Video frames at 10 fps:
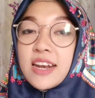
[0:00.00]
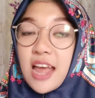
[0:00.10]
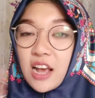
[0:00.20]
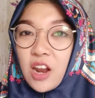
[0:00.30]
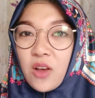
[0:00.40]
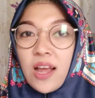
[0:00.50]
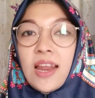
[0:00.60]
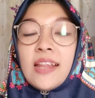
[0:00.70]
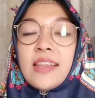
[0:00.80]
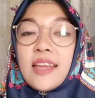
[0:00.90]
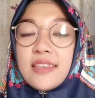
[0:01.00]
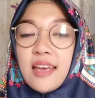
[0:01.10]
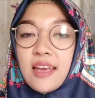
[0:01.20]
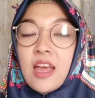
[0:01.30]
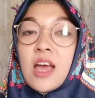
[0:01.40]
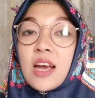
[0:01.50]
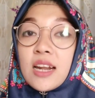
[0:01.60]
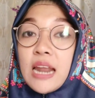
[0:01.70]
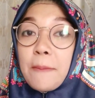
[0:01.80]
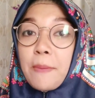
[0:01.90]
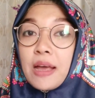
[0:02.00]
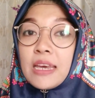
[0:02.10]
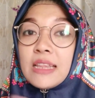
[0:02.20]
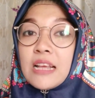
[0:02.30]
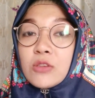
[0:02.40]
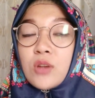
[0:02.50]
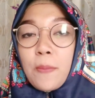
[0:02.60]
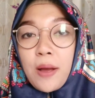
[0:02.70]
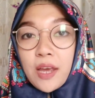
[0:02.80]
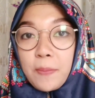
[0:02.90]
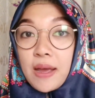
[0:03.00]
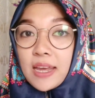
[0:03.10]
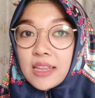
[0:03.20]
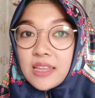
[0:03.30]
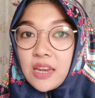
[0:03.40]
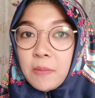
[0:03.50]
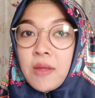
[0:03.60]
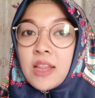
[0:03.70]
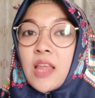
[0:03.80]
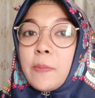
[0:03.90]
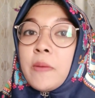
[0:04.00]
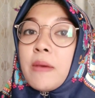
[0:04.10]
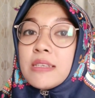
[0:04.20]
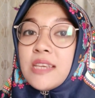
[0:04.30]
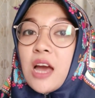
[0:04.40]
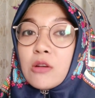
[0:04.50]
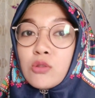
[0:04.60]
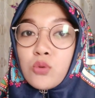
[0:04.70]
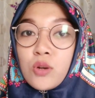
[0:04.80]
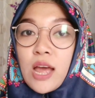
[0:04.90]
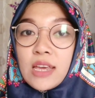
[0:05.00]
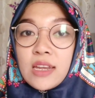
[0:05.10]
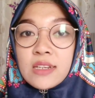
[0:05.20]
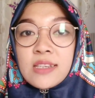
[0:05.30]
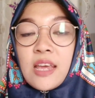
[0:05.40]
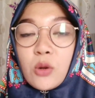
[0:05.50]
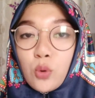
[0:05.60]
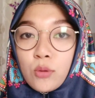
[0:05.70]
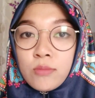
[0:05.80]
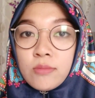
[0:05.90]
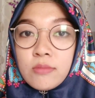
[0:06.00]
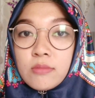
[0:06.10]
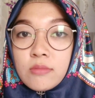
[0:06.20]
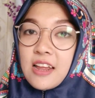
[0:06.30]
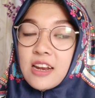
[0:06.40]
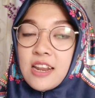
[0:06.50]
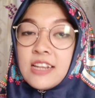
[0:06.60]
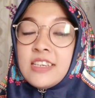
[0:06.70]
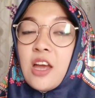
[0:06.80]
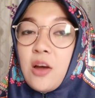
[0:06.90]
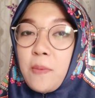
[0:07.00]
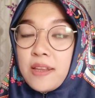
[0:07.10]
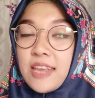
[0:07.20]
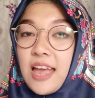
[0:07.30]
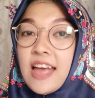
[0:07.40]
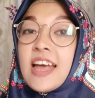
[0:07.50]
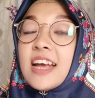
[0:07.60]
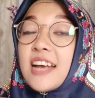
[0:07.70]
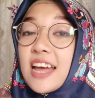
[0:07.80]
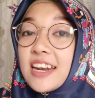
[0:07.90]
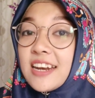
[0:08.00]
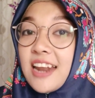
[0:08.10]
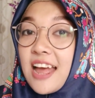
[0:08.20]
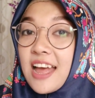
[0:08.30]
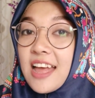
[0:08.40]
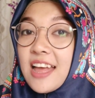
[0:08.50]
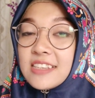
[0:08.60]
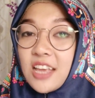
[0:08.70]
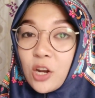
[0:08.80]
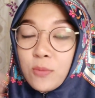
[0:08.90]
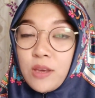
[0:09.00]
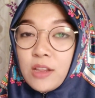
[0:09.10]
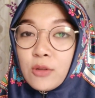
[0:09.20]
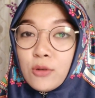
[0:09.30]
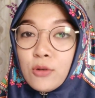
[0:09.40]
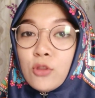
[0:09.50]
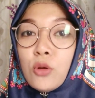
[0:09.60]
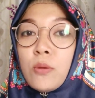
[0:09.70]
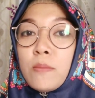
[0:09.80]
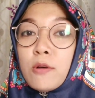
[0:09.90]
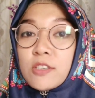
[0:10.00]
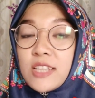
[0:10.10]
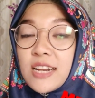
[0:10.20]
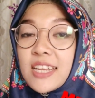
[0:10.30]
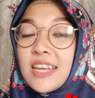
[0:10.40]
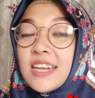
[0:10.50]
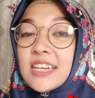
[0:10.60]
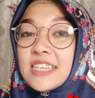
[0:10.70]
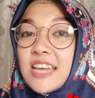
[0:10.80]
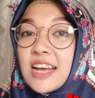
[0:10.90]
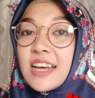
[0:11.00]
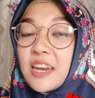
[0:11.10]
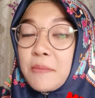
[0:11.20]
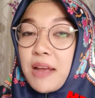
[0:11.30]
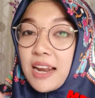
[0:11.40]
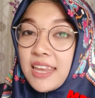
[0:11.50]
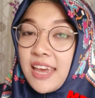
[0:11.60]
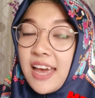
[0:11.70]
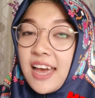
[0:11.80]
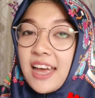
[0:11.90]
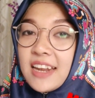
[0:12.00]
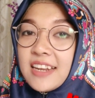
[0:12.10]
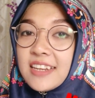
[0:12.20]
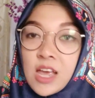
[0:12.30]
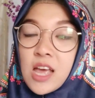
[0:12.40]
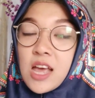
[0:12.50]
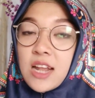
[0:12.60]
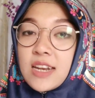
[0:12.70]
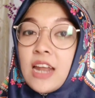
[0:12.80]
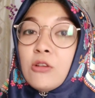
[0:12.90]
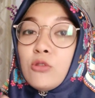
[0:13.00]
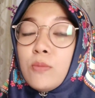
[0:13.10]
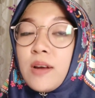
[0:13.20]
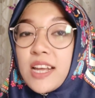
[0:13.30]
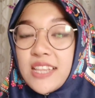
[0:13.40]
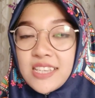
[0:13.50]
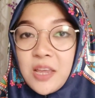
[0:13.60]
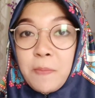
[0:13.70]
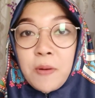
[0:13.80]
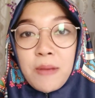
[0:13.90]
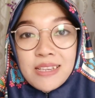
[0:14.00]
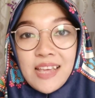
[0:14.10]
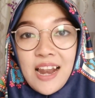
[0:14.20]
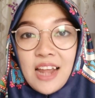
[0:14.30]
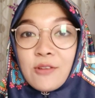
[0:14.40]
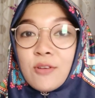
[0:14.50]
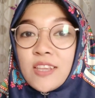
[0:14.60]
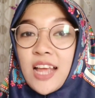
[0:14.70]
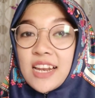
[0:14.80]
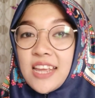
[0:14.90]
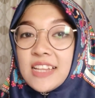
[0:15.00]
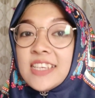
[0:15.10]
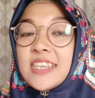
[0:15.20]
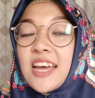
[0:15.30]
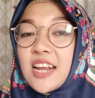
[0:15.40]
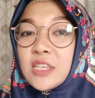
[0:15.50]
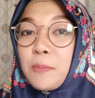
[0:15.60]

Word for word: Nah, kalau kalian tanya, kenapa kita sudah pakai paket krim tapi masih harus gunain serum? Dan jawabannya karena serum itu untuk memboster kinerja krim kalian dan untuk mengatasi permasalahan kulit kalian secara